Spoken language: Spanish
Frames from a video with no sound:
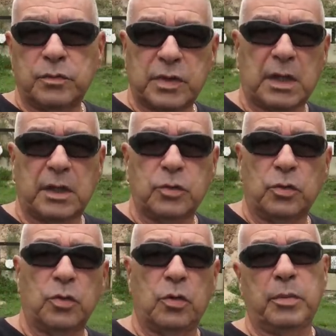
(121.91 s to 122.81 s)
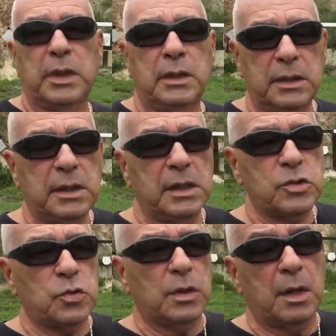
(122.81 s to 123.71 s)
saqué estos nombres, en
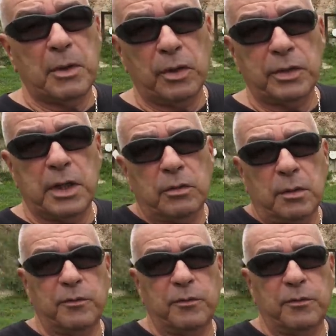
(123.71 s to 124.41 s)
su gran mayoría, aunque me